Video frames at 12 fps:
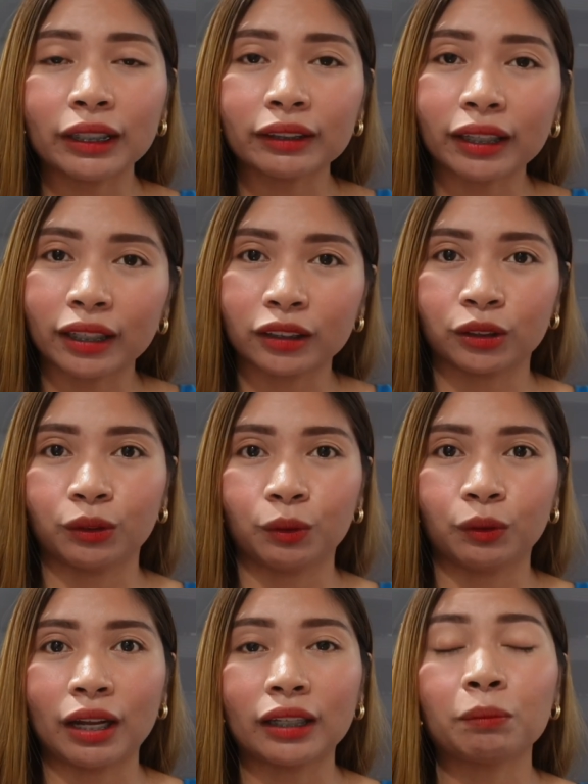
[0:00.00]
interest
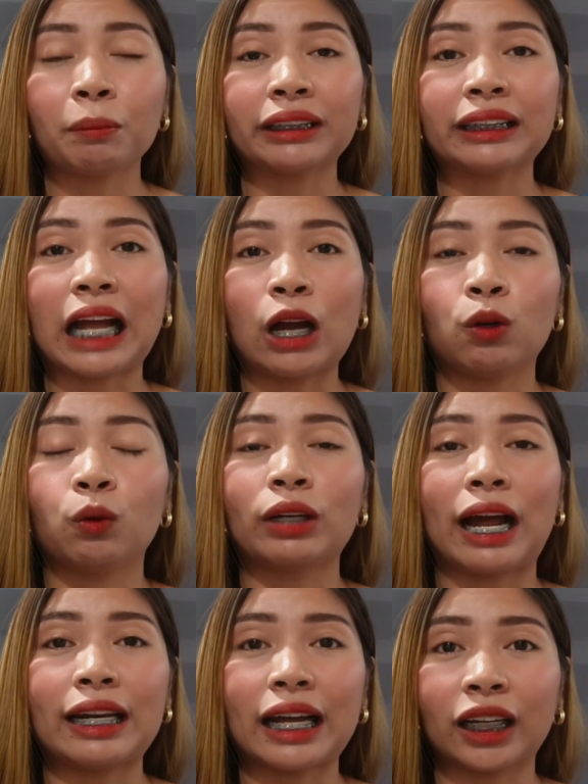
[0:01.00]
noon at mas lalong
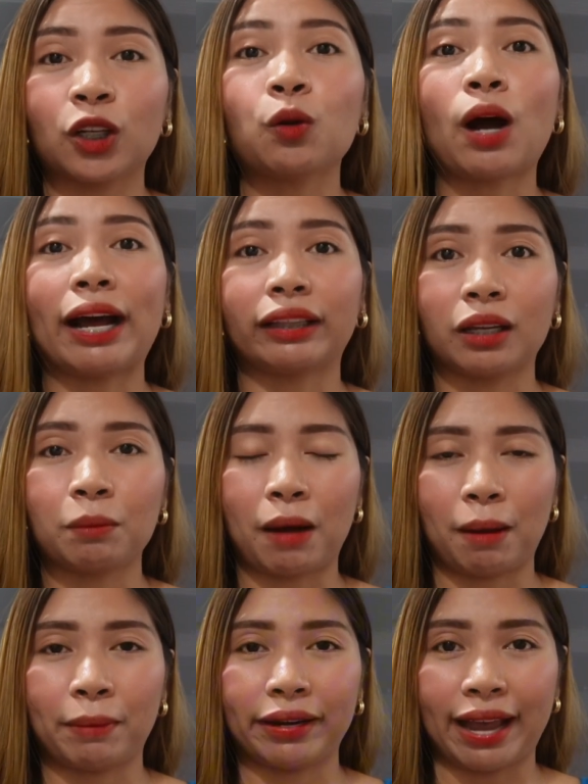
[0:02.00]
lalaki yung ating
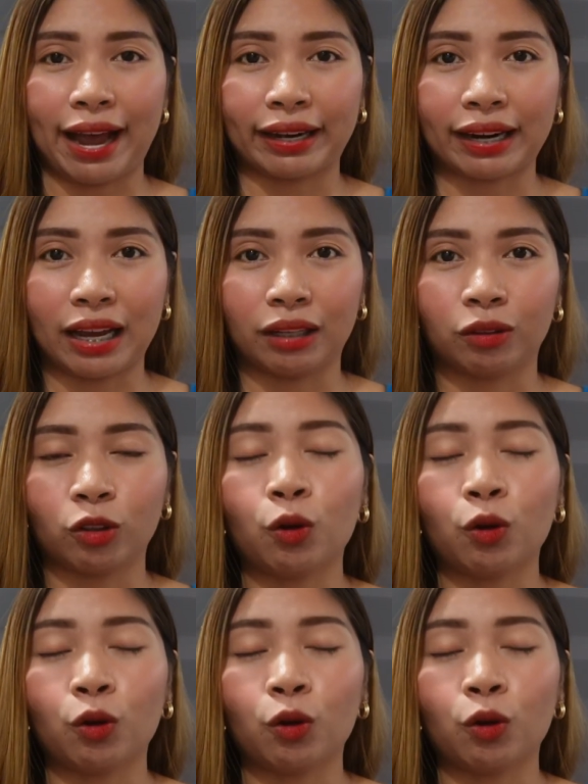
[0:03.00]
babayaran.